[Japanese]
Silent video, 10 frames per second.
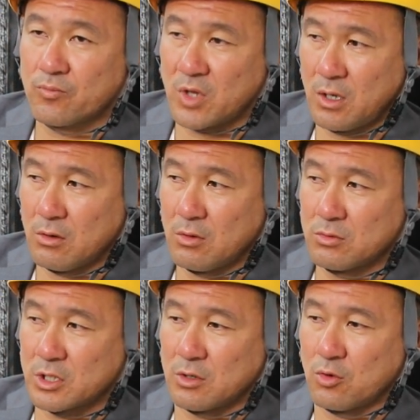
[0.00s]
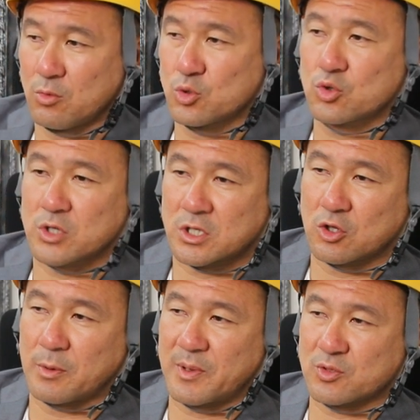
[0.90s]
らねだって俺もそうじゃん
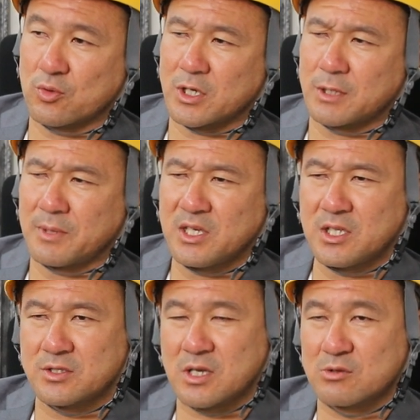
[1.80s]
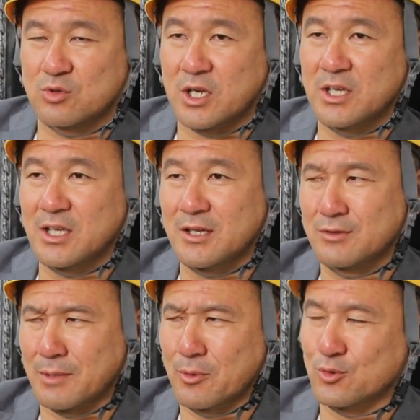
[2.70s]
例えばパソコン買って、まあ、家で使っとったら家
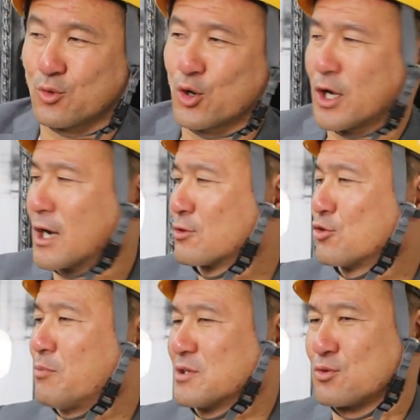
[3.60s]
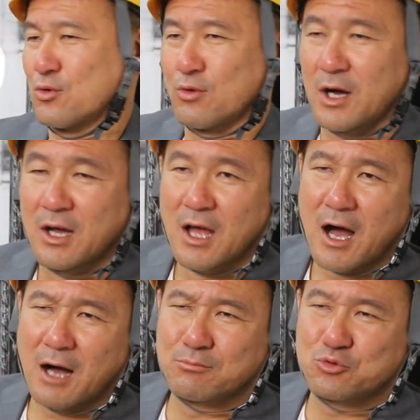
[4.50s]
俺が買っとるパソコンは
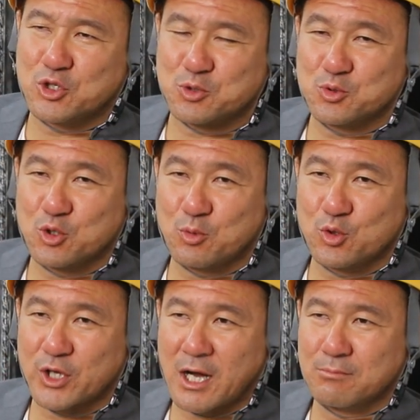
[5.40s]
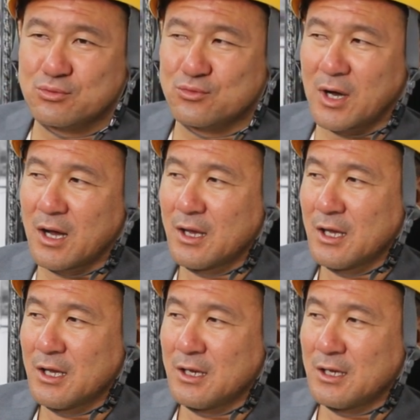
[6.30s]
半分は自分のもんで半分は
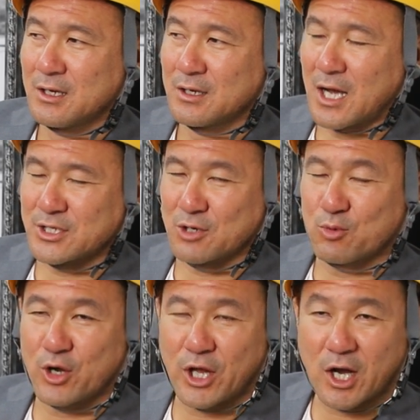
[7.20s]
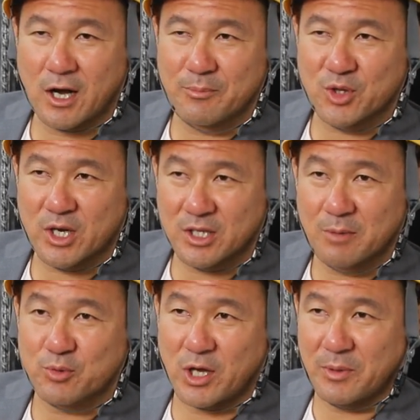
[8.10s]
会社のもんやねえかみたいな
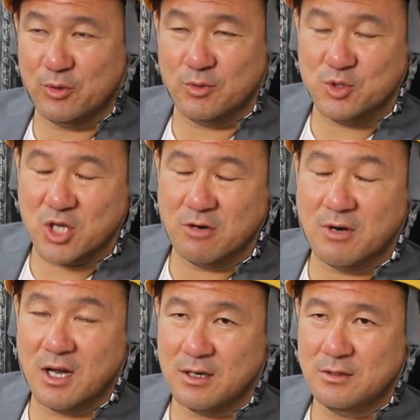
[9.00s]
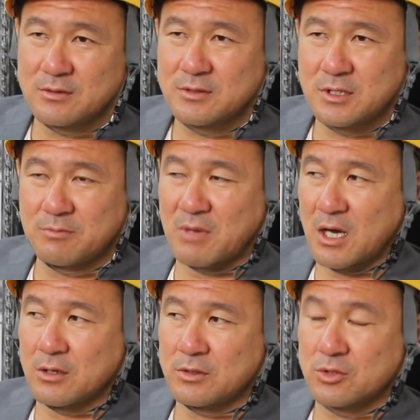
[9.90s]
ねプライベートでも使うからで
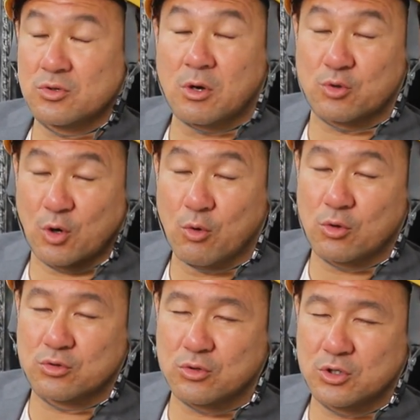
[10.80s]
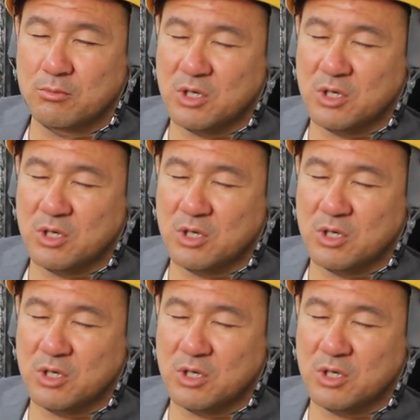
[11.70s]
まあそんなこと俺本当に、